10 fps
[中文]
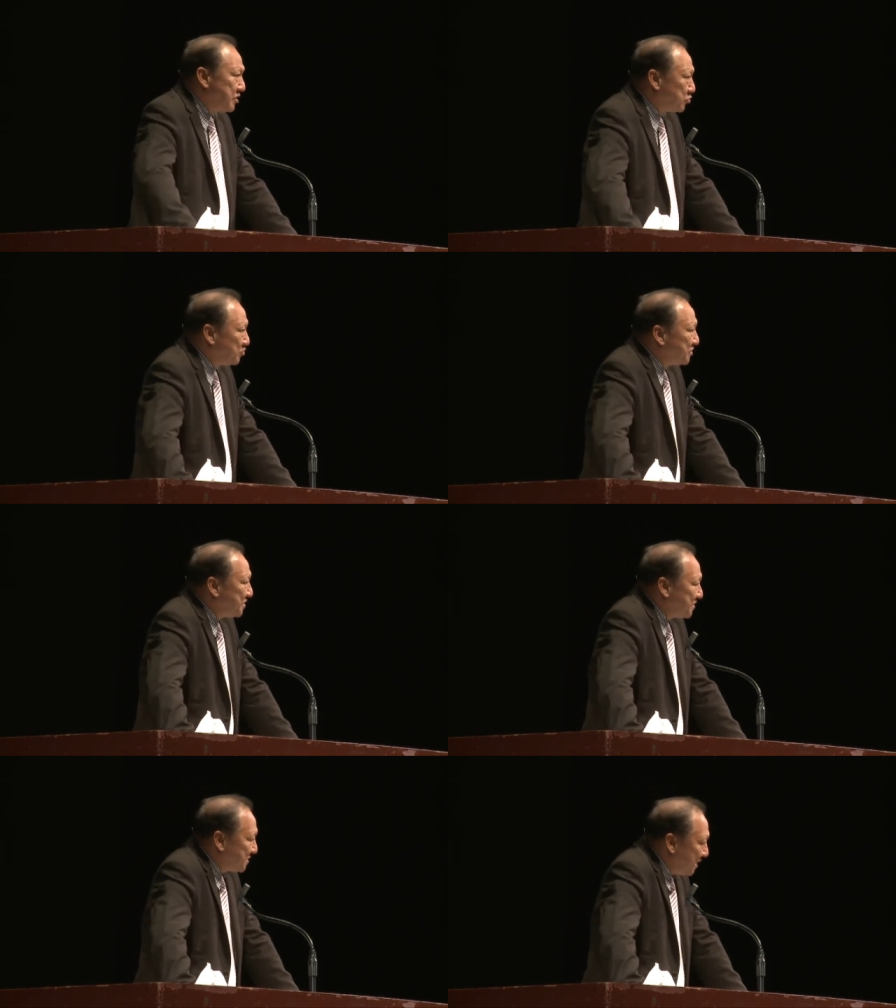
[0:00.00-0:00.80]
耶稣
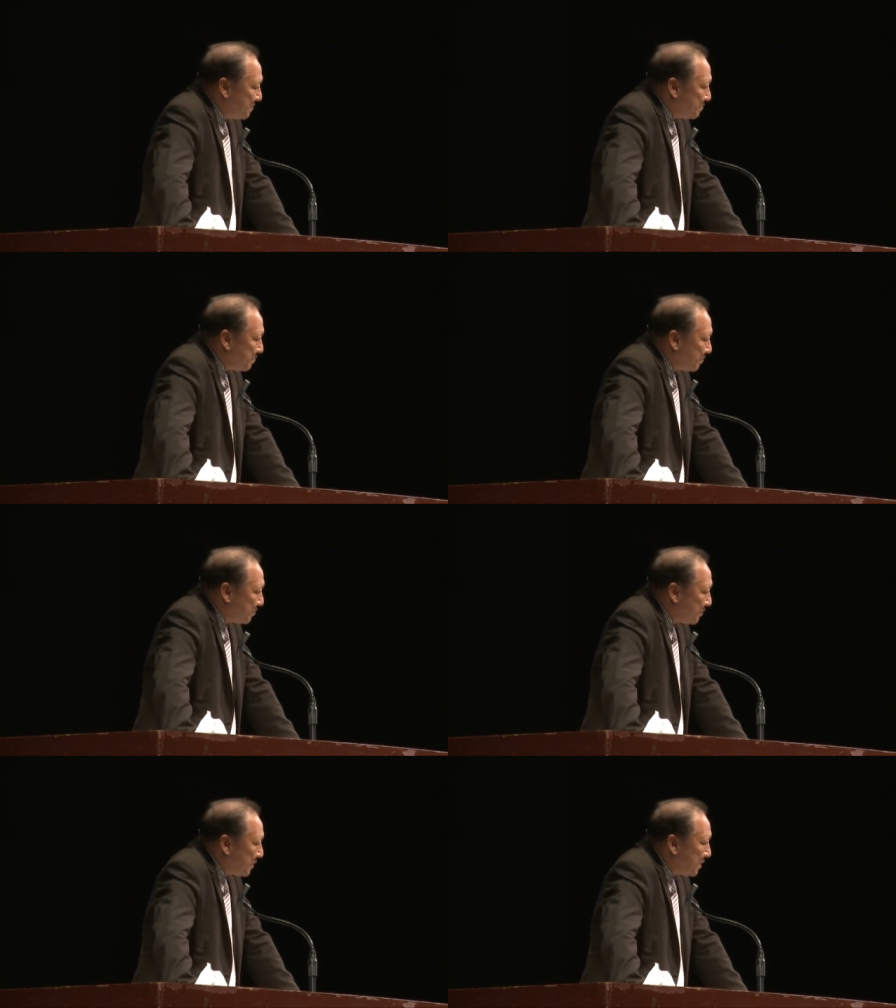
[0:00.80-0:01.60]
是神，
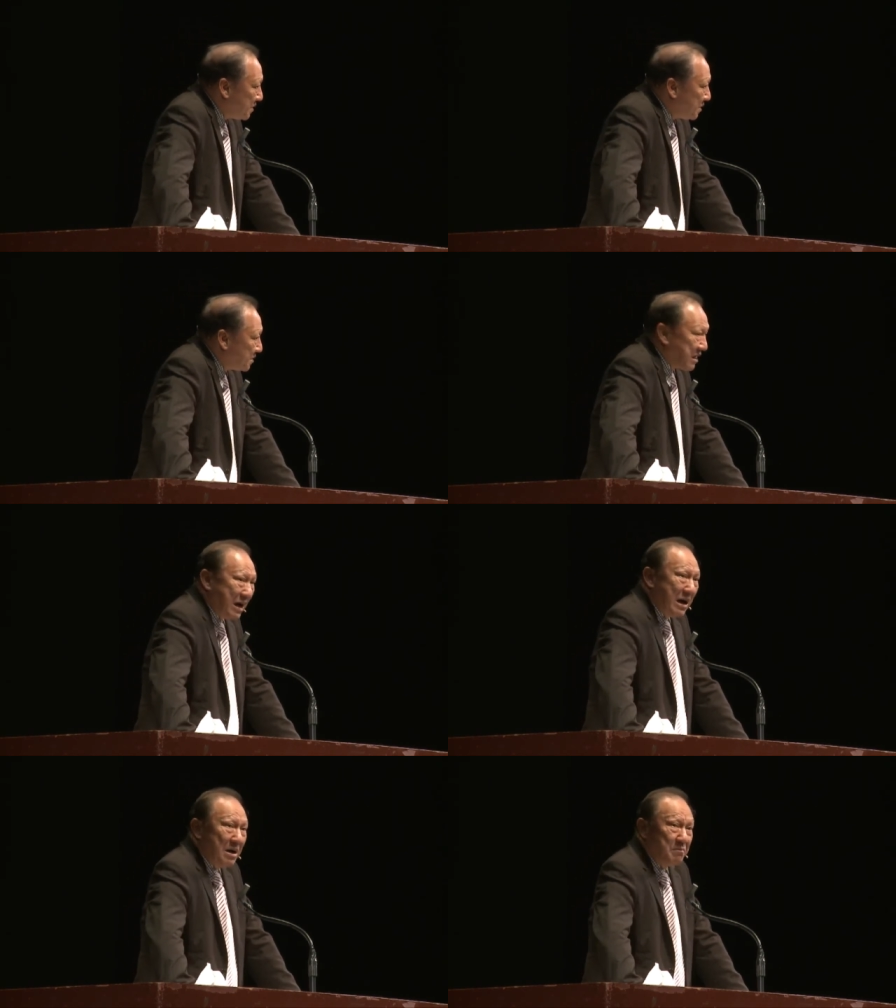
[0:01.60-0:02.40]

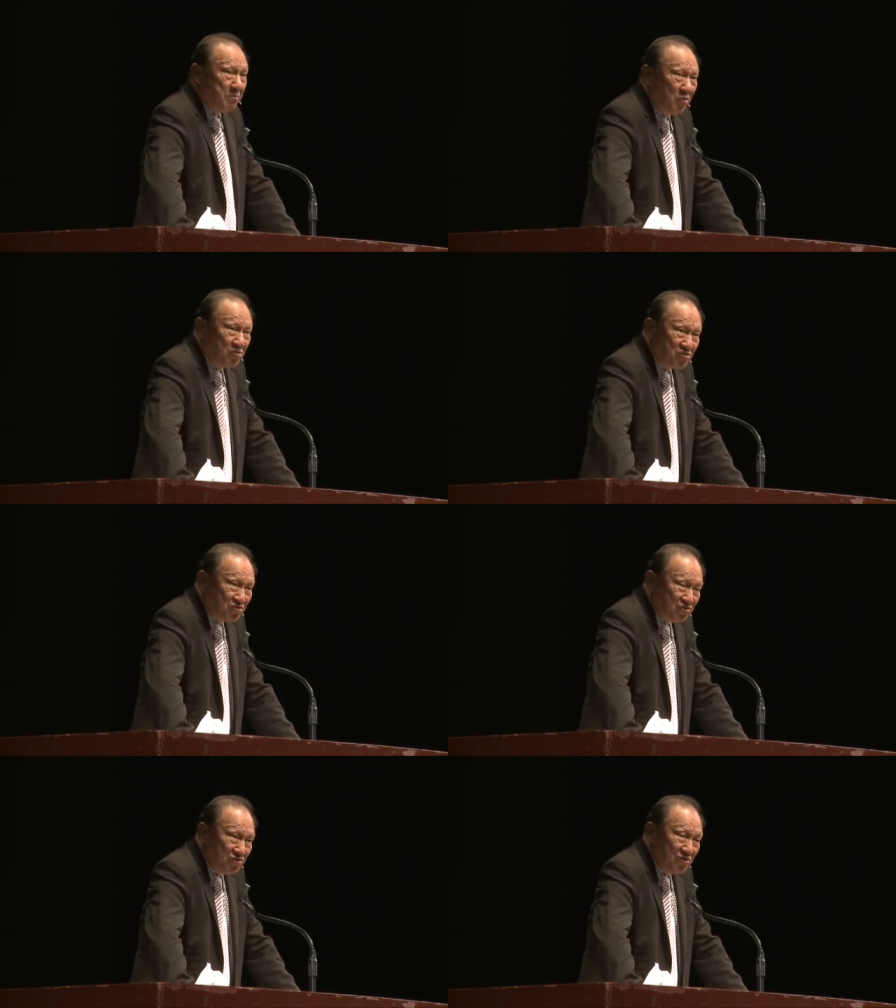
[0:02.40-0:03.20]
他不
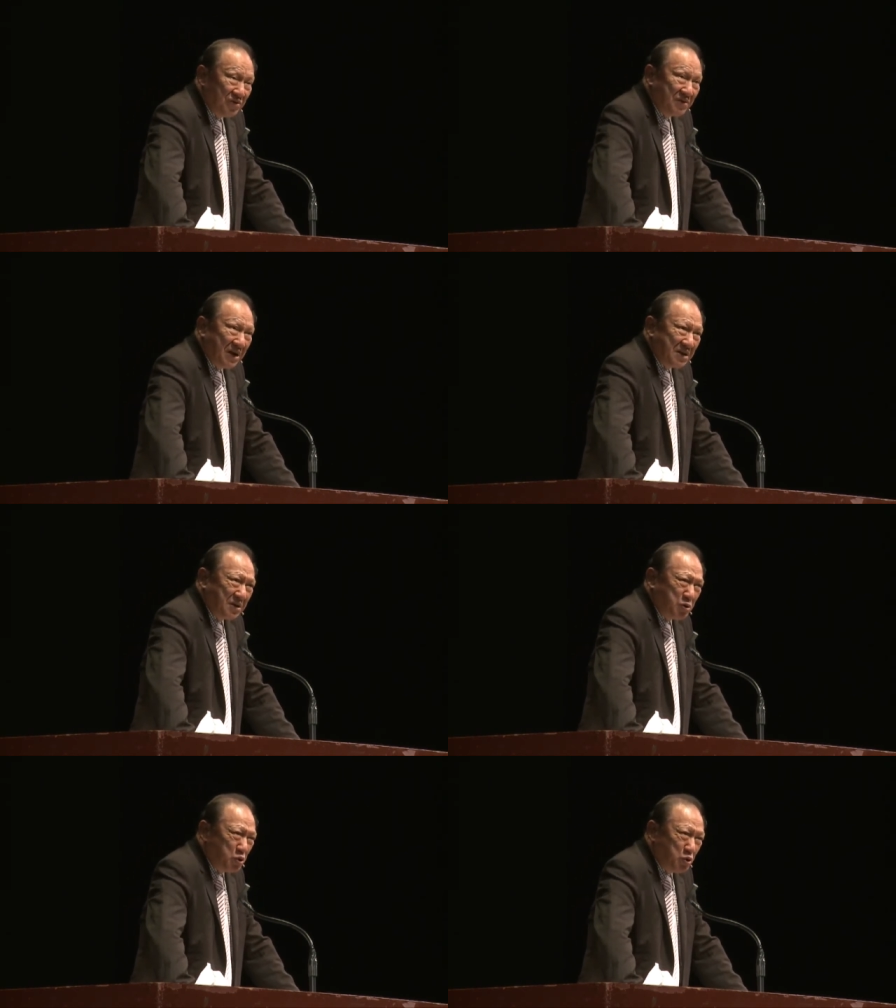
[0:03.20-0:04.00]
是那
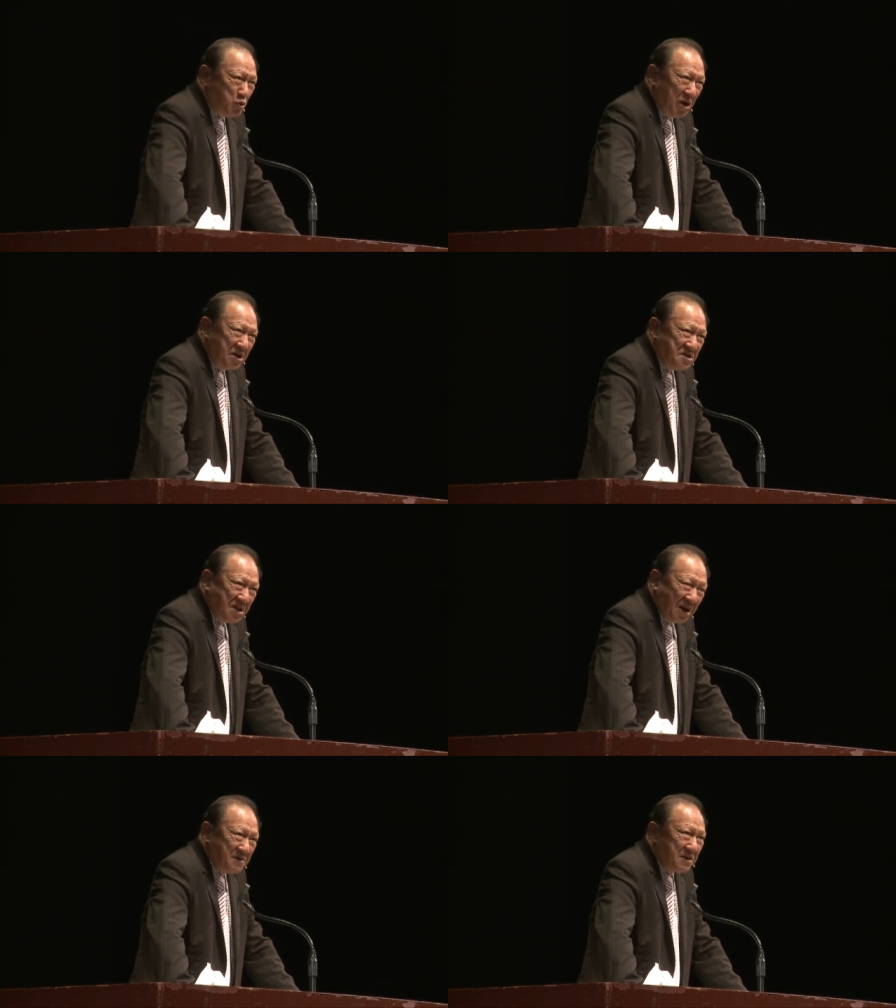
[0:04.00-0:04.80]
个
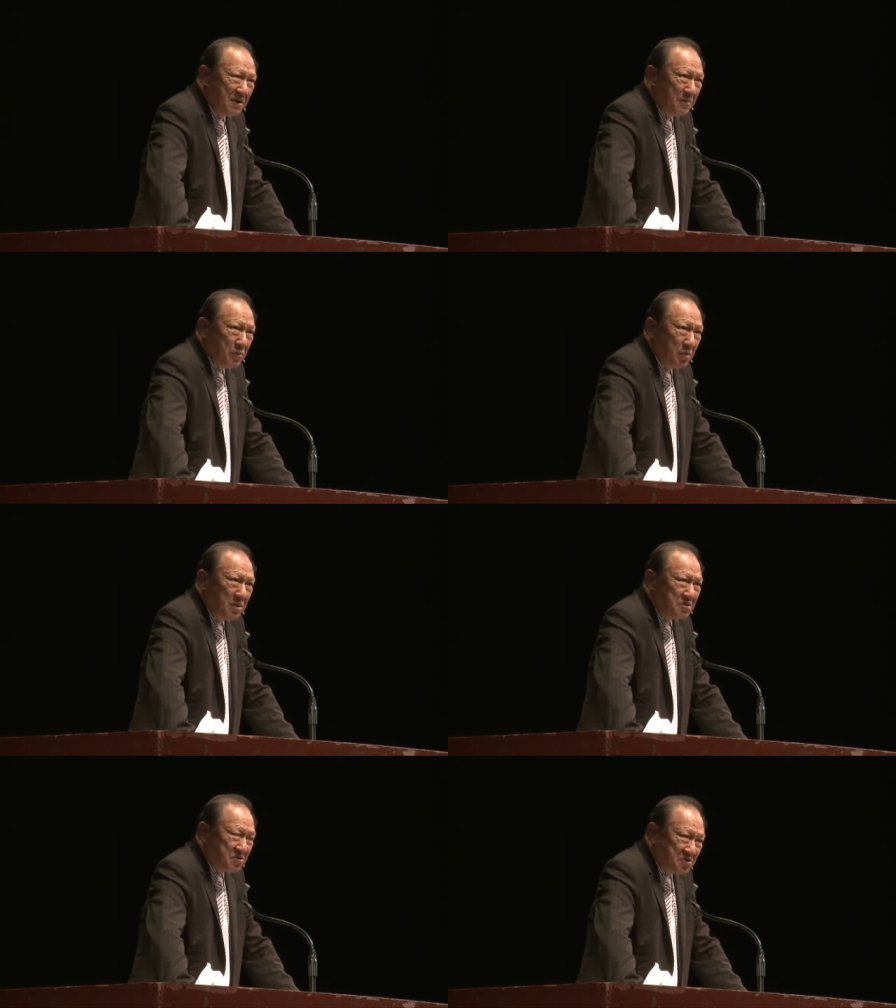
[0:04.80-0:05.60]
全能的
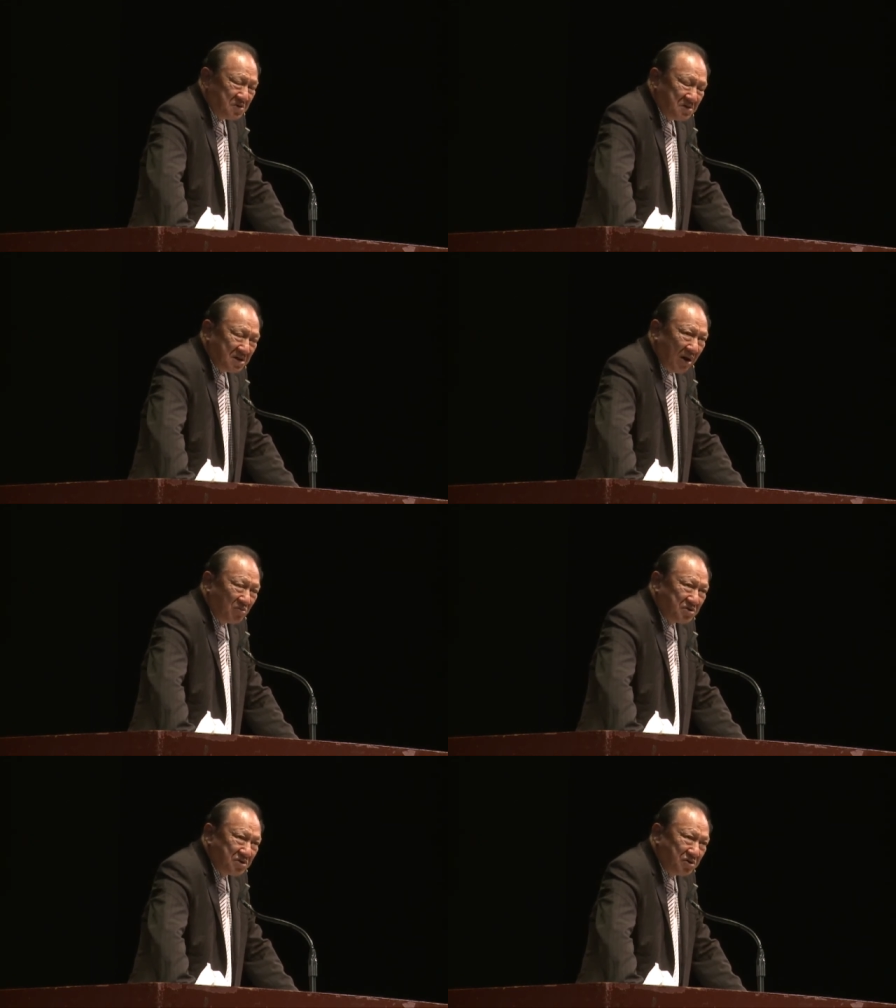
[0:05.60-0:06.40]
至
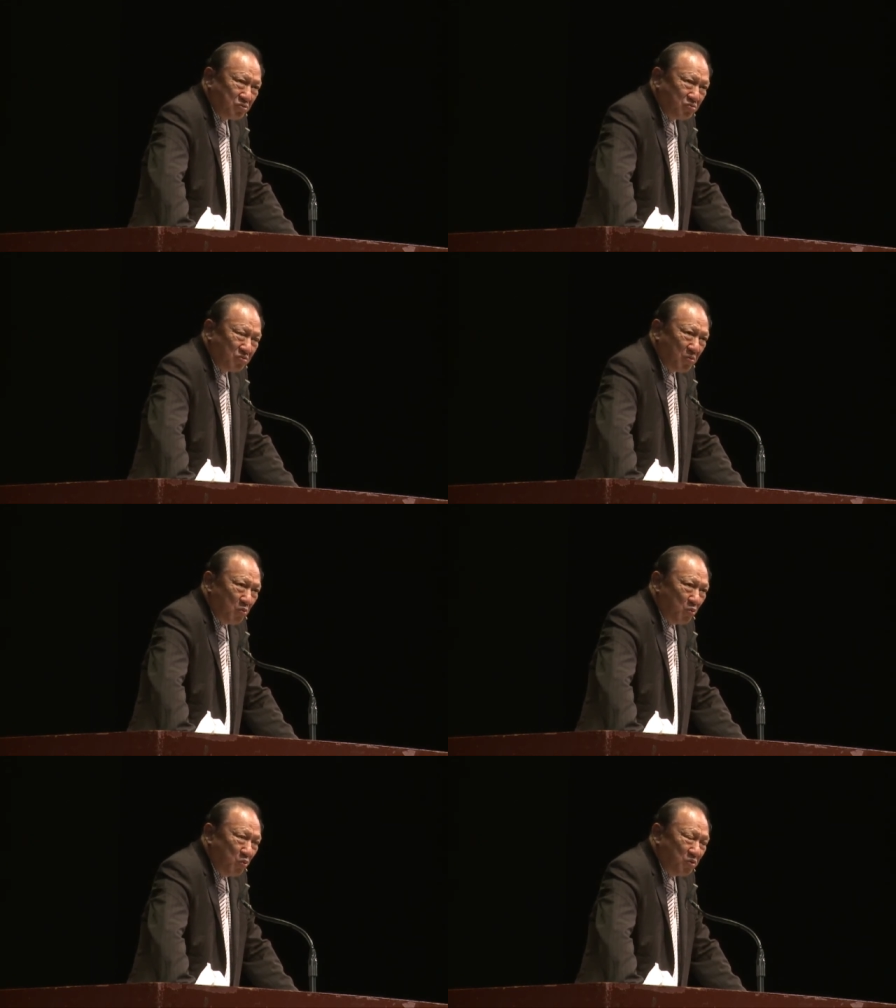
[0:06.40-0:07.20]
高之处
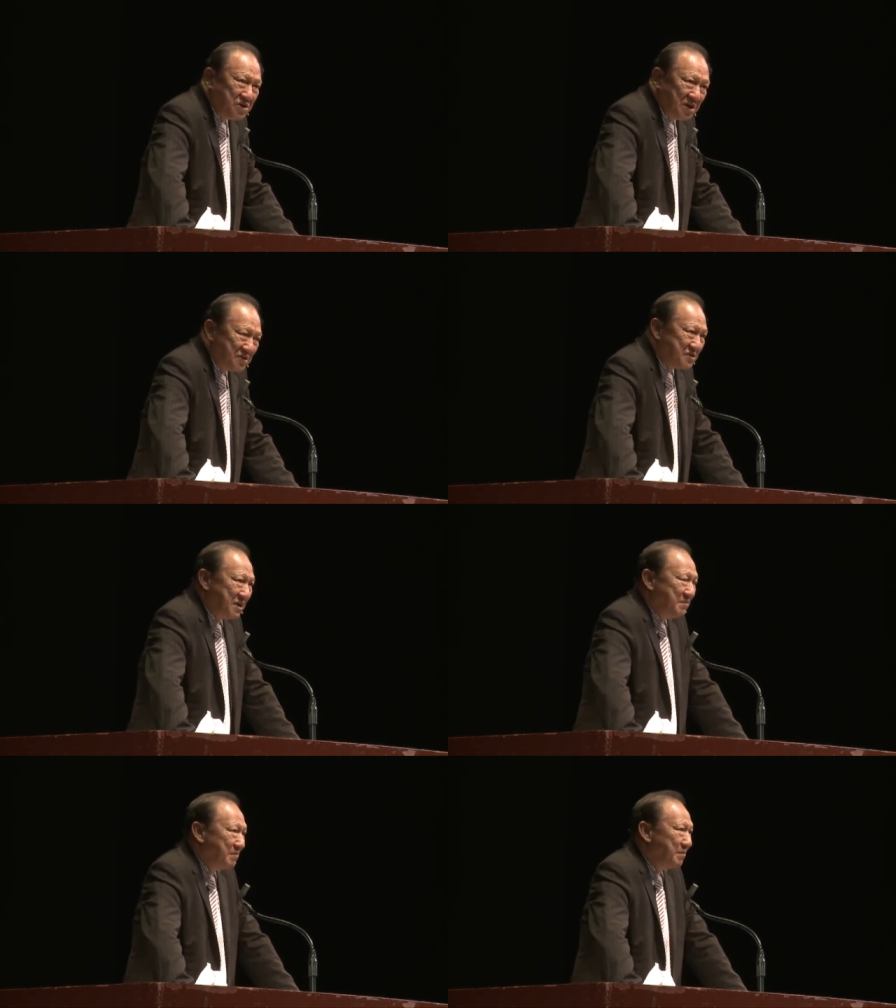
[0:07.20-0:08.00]
无限的
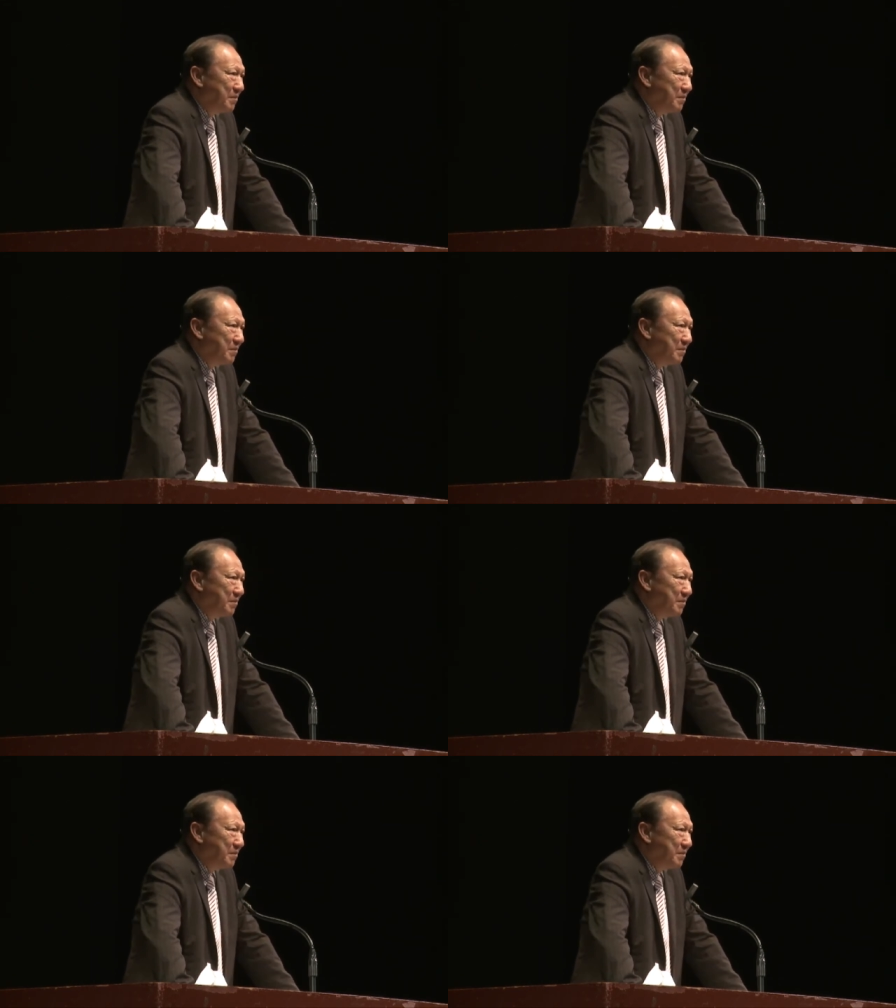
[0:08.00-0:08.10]
神，